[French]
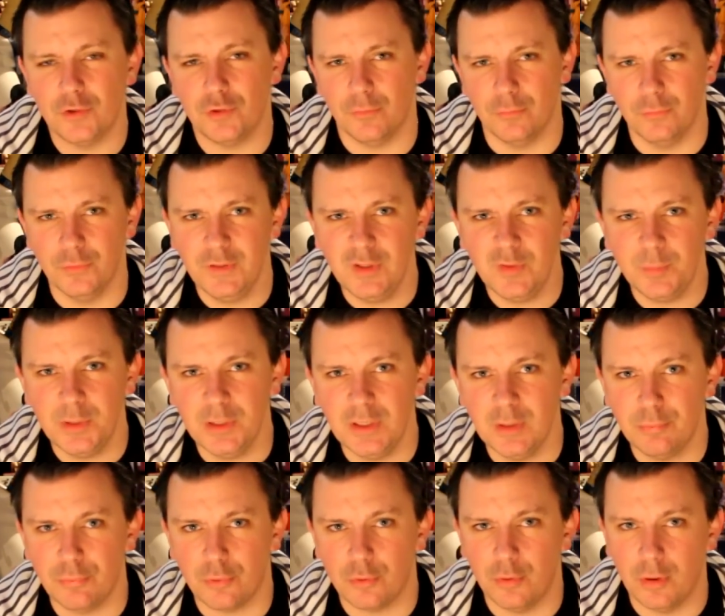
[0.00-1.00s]
je vais vous
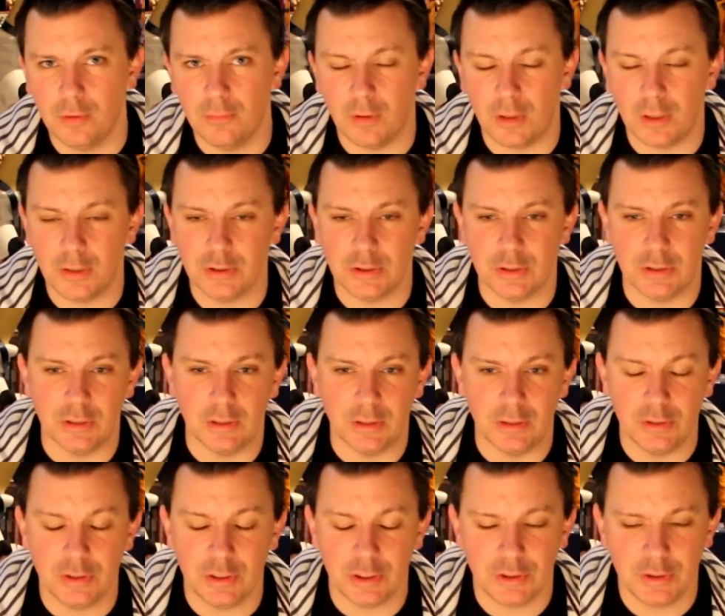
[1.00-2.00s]
expliquer pourquoi, voilà,
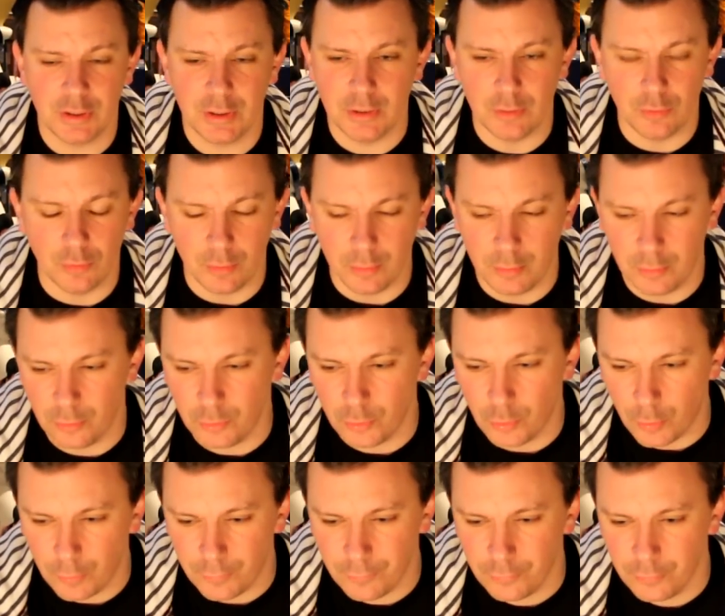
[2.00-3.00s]
j'ai acheté une,
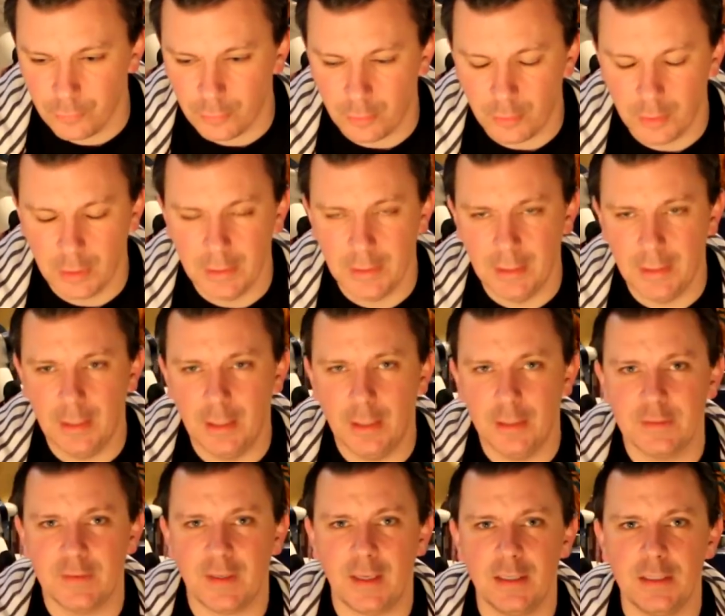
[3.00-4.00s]
revue euh,
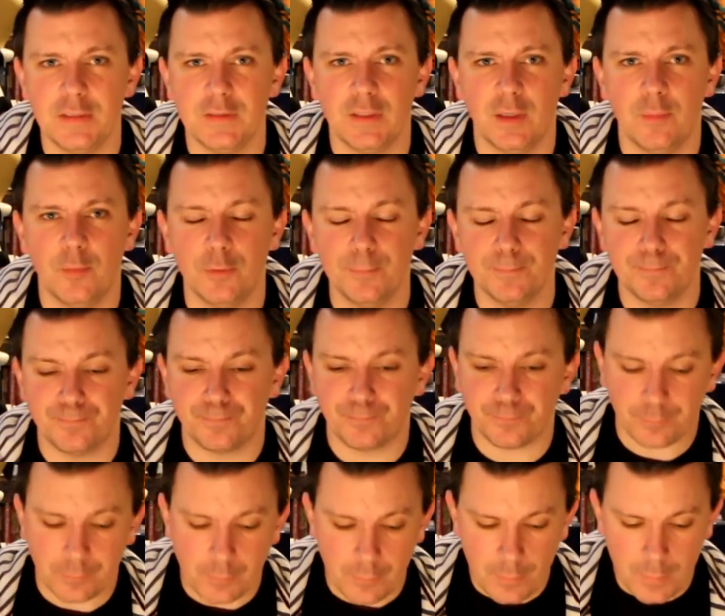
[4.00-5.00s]
très récemment,
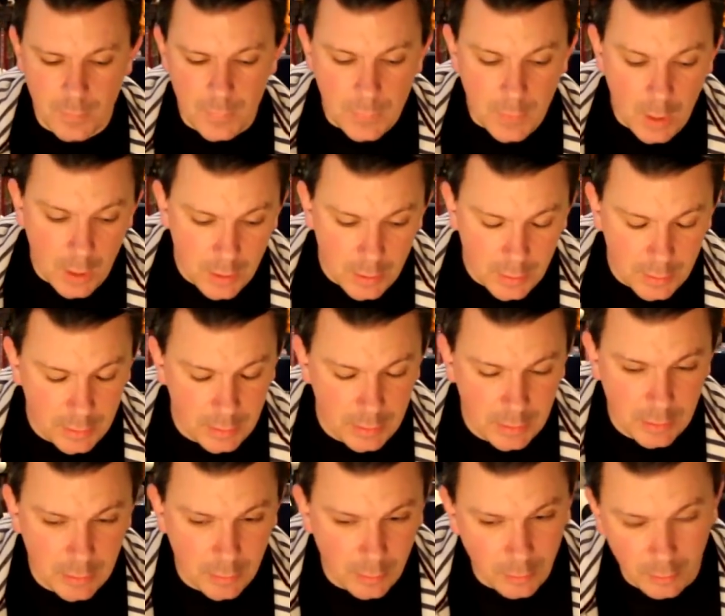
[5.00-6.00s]

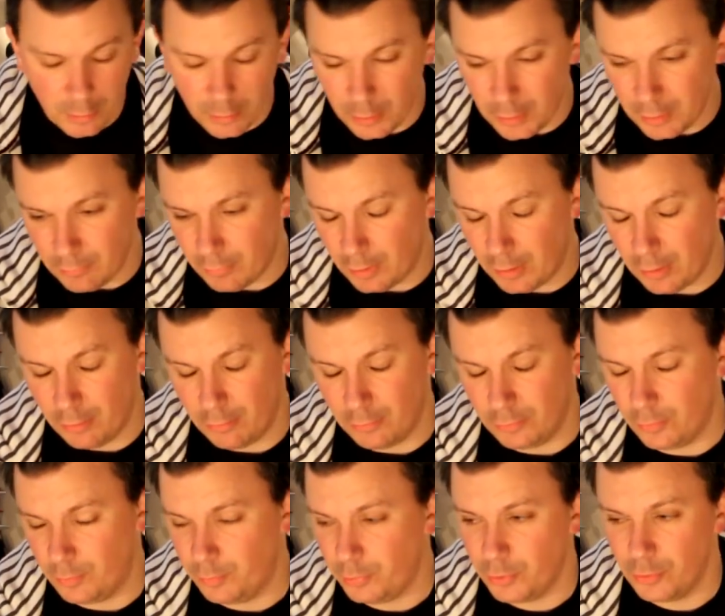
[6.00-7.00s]
euh, et, voilà,
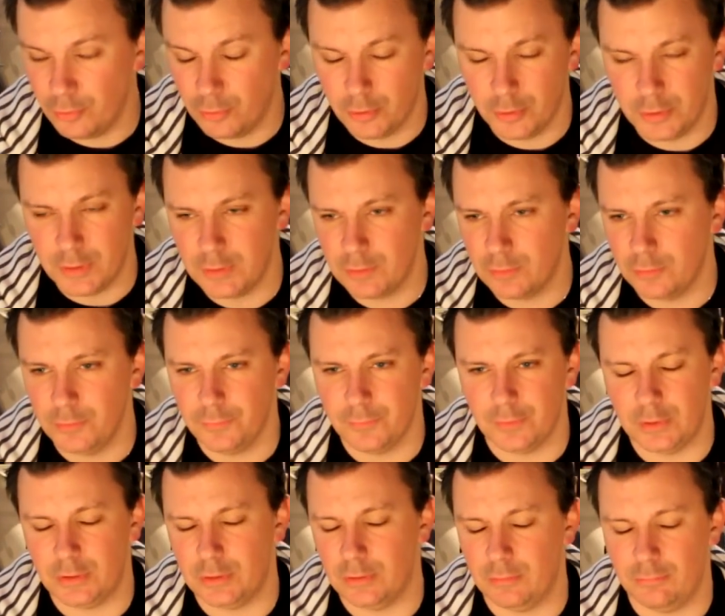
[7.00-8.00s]
en en prenant connaissance,
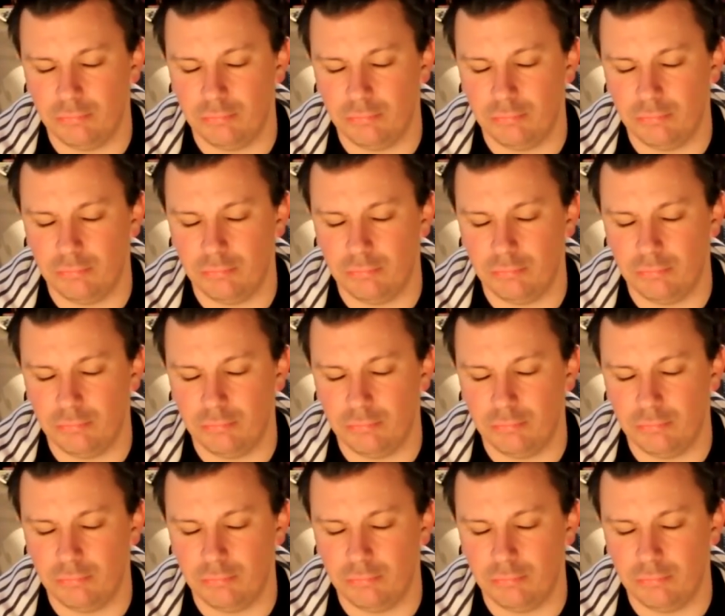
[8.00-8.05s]
enfin,